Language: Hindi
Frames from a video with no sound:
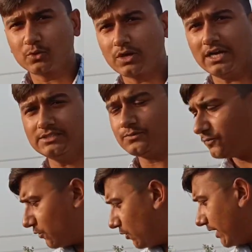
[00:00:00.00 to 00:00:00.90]
तो गाइज़
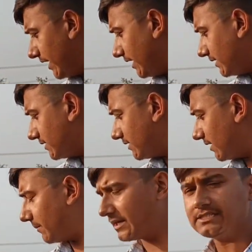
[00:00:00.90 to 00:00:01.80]
वो है
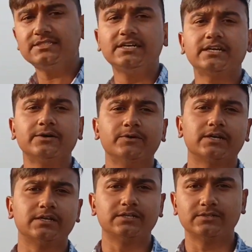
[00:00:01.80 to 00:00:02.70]
हमारे सीट कवर